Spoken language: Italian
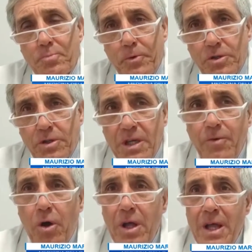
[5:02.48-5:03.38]
dello
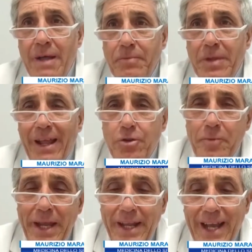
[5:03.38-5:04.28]
sportivo della
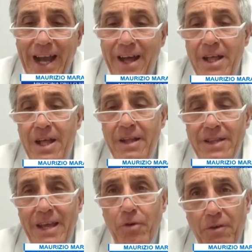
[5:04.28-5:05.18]
domenica,
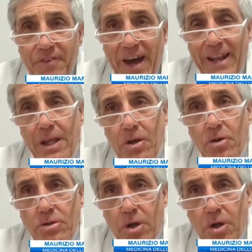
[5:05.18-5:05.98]
devono fare dei